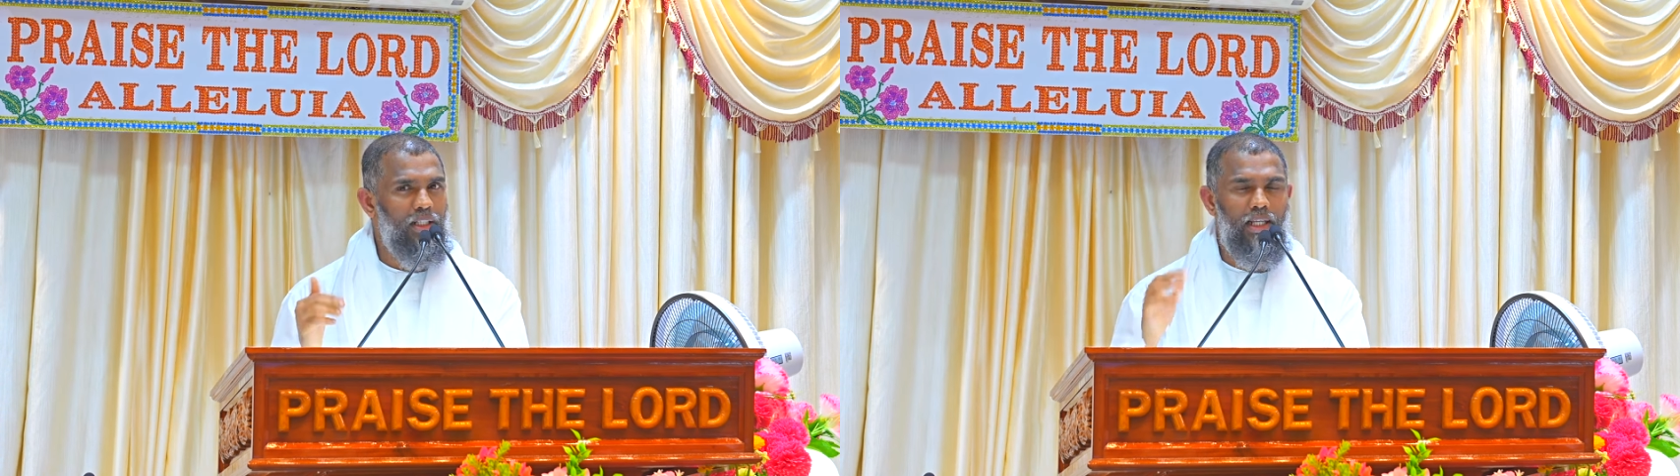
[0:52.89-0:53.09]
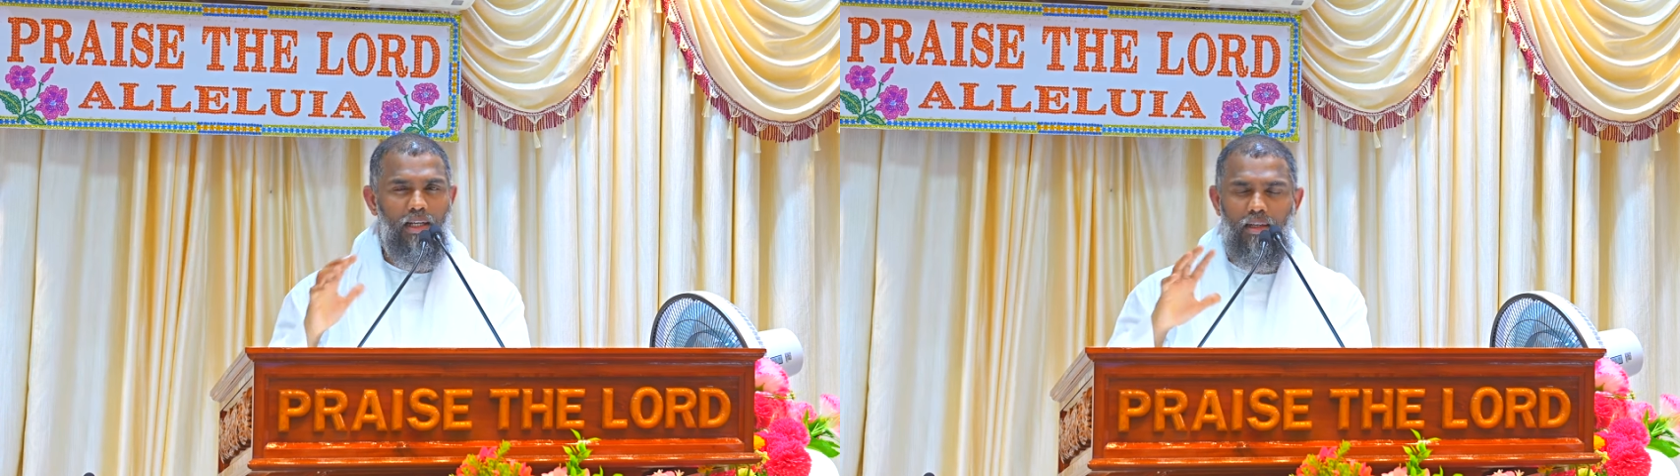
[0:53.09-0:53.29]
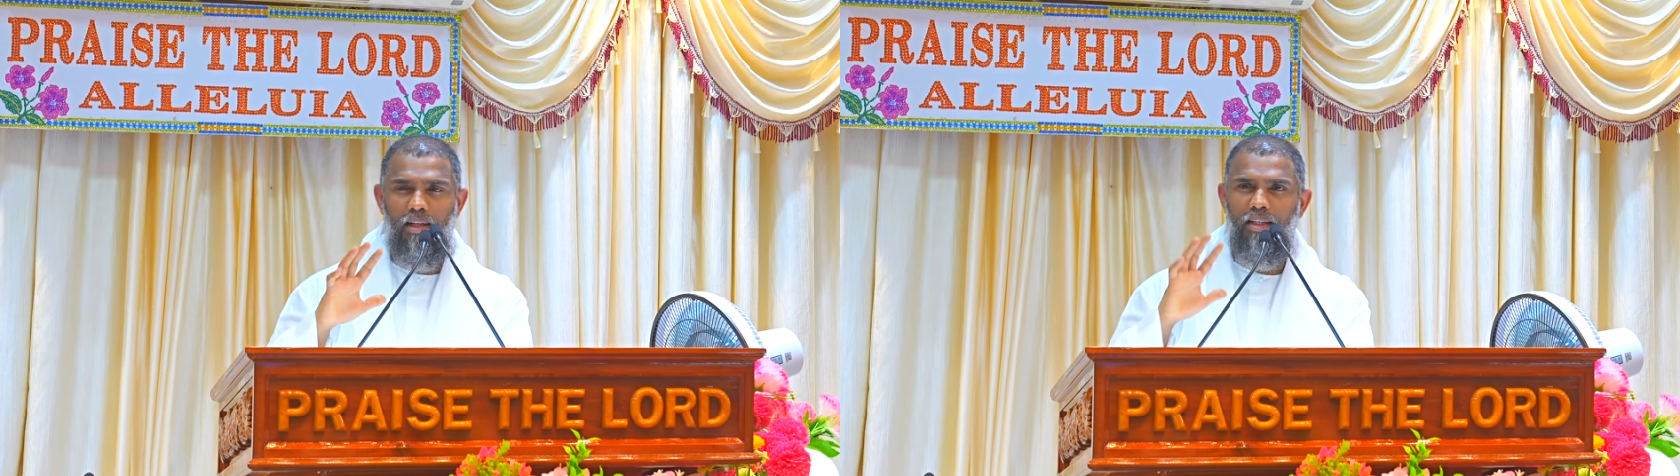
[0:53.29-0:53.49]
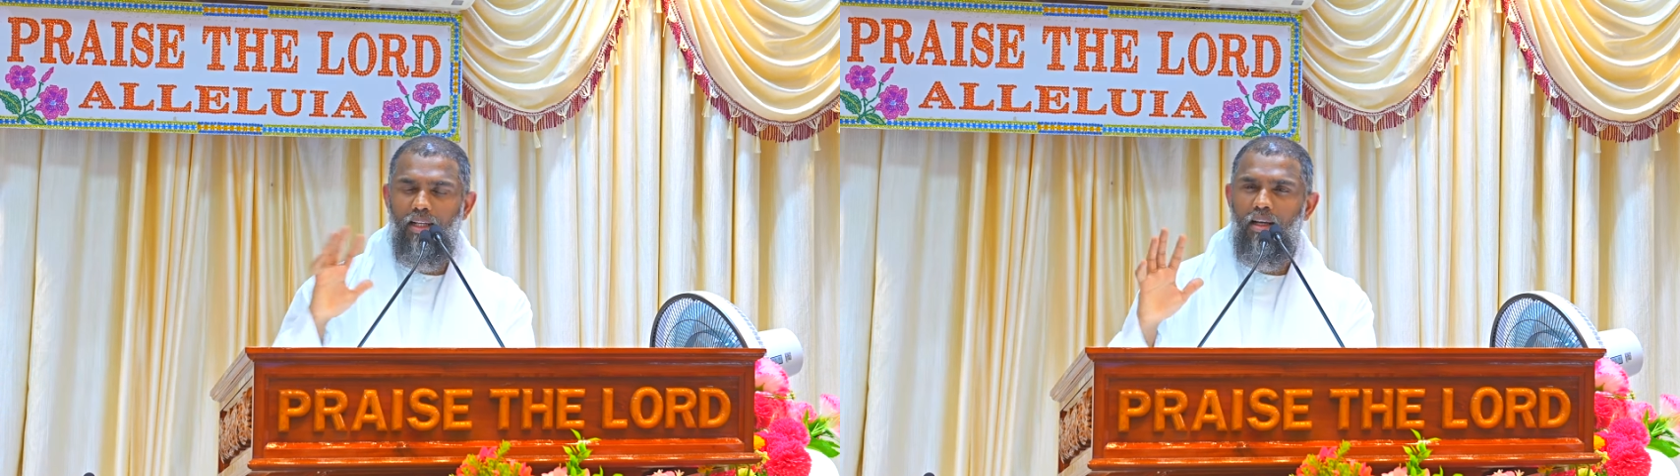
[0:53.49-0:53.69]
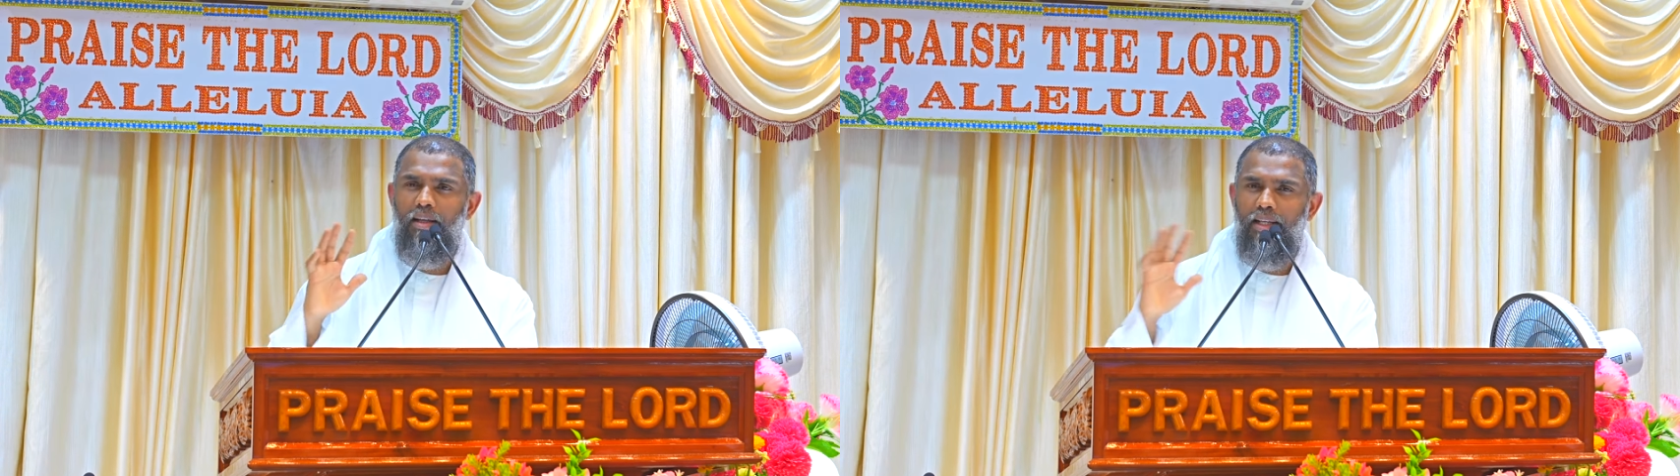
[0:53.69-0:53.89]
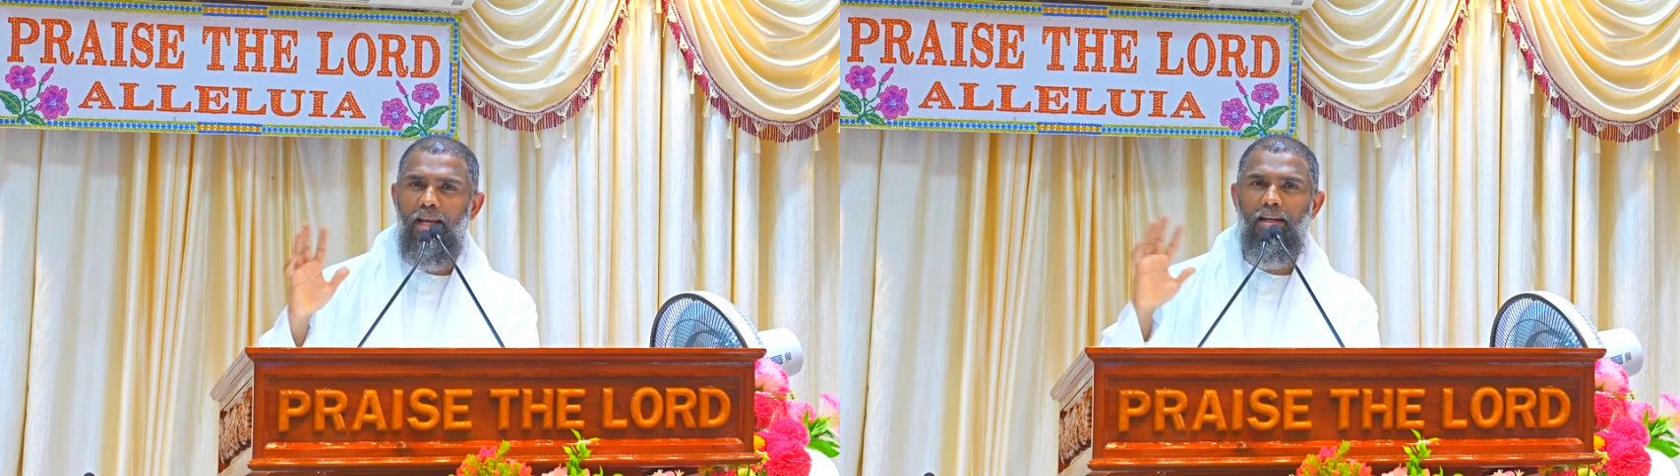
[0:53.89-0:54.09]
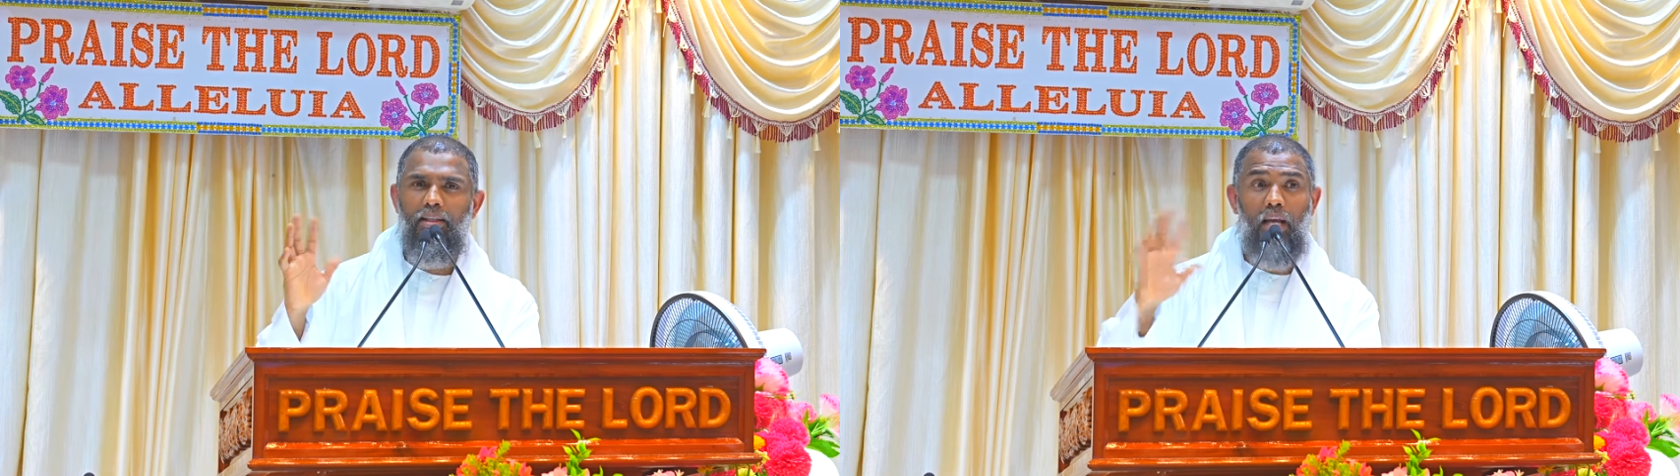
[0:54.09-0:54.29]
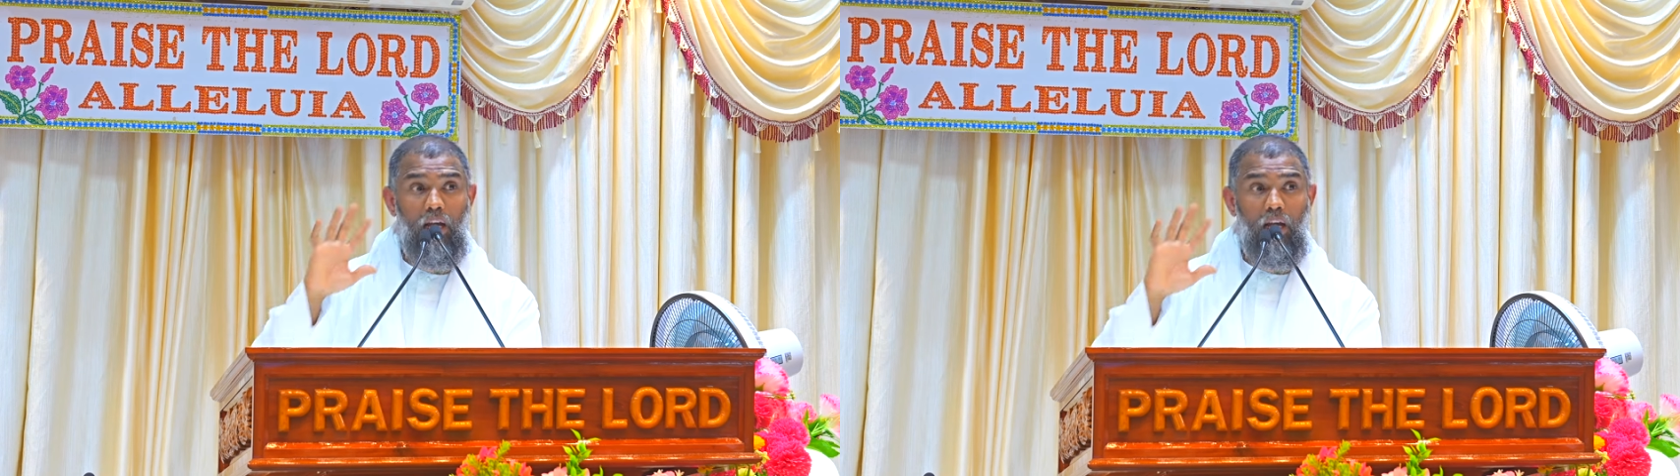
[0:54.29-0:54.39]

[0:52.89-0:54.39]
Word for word: இது எல்லாம் ஏன் ஏன்னு